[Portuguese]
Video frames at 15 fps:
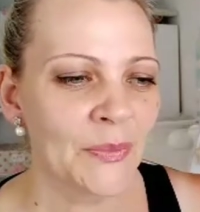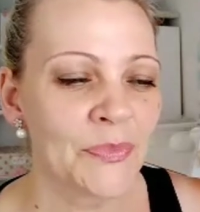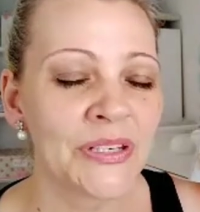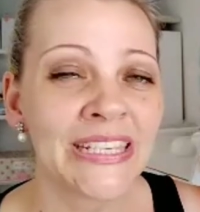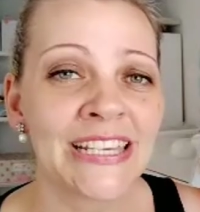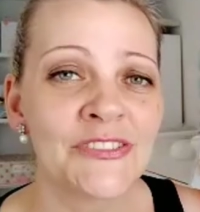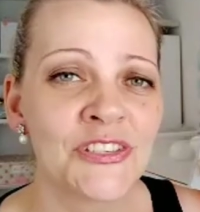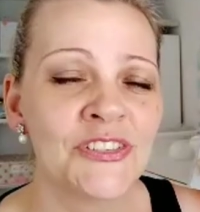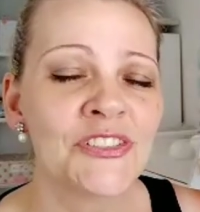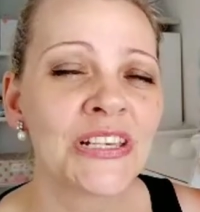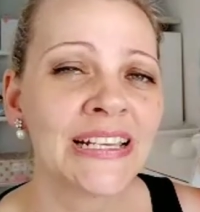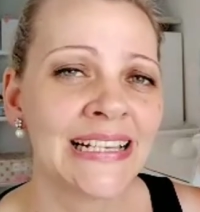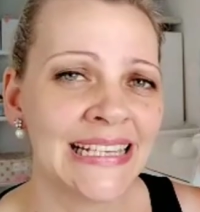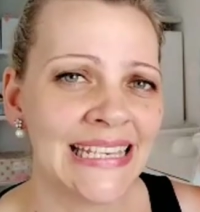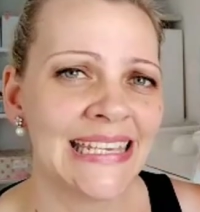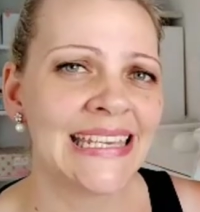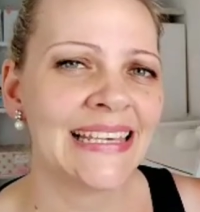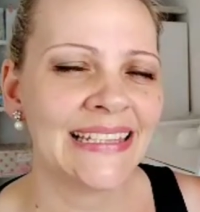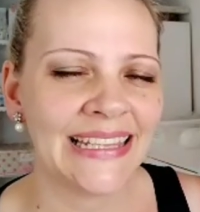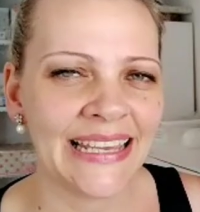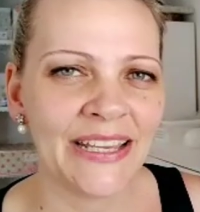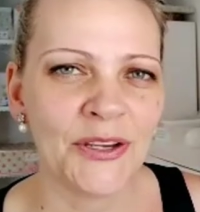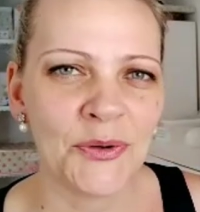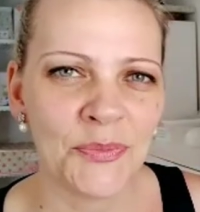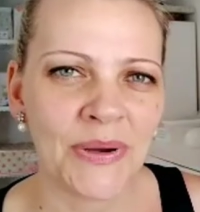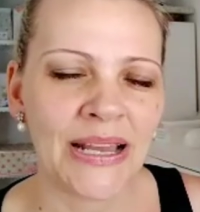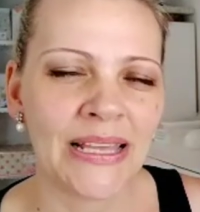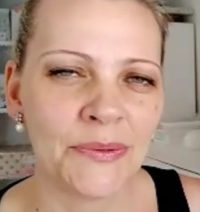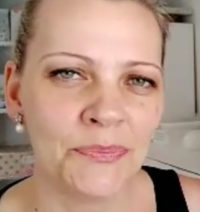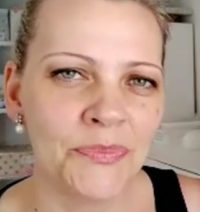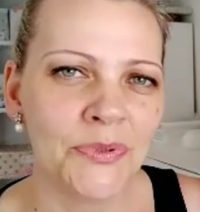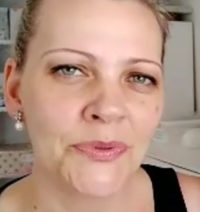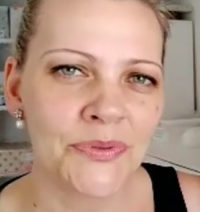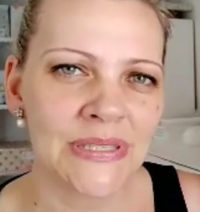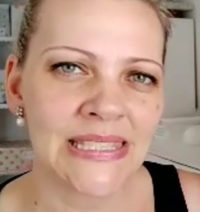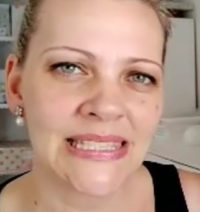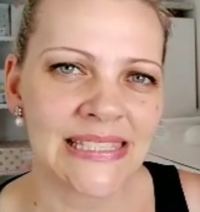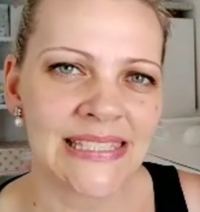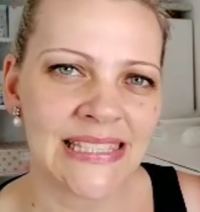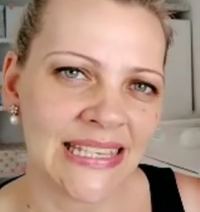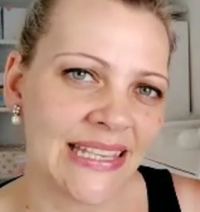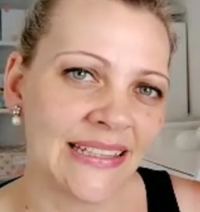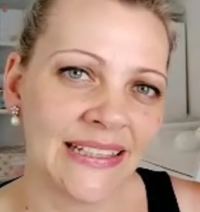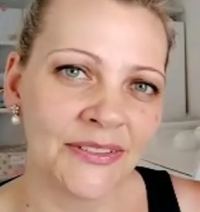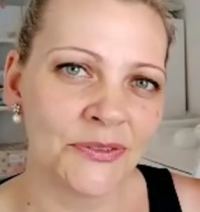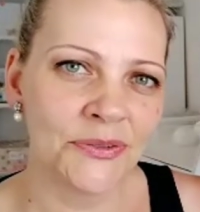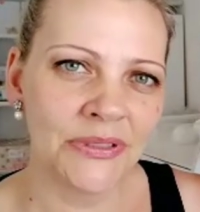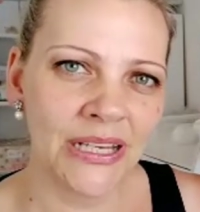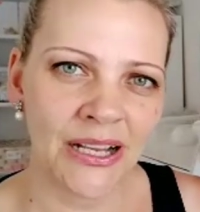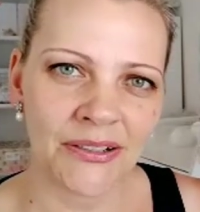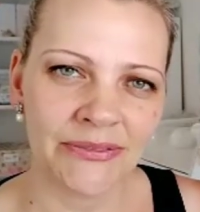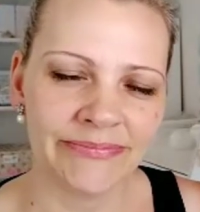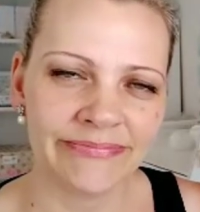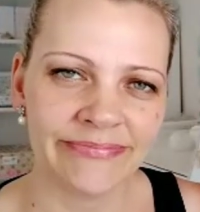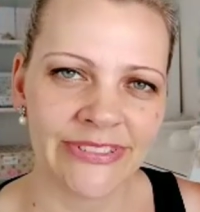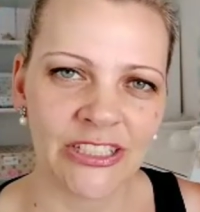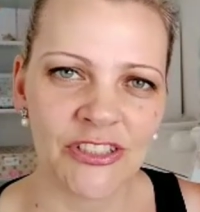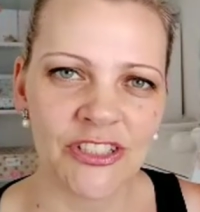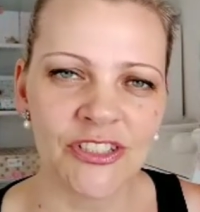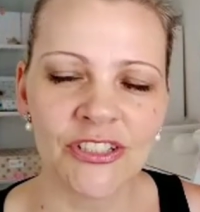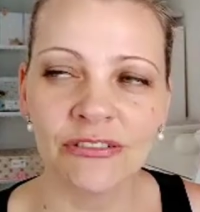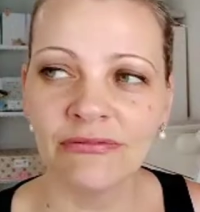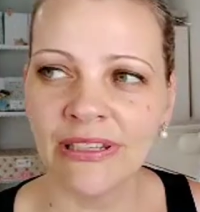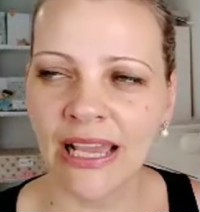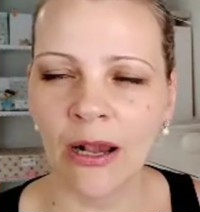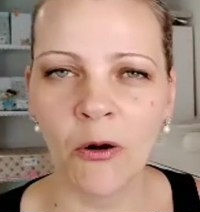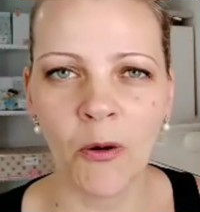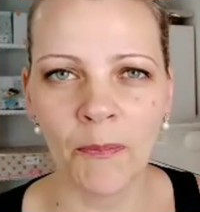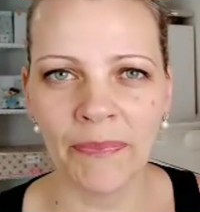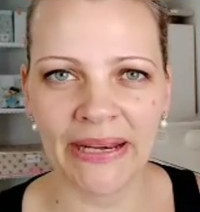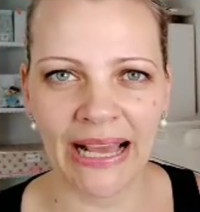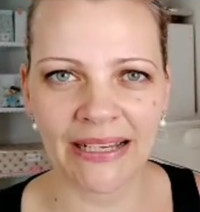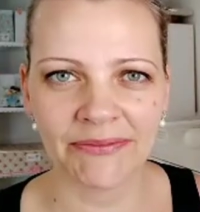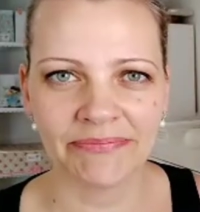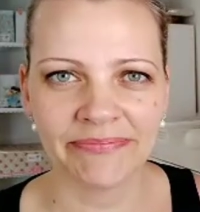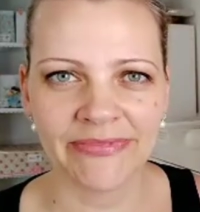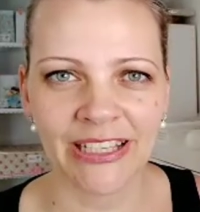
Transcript: Porque a gente cria, né, uma repulsa assim, é natural. A gente não quer comprar.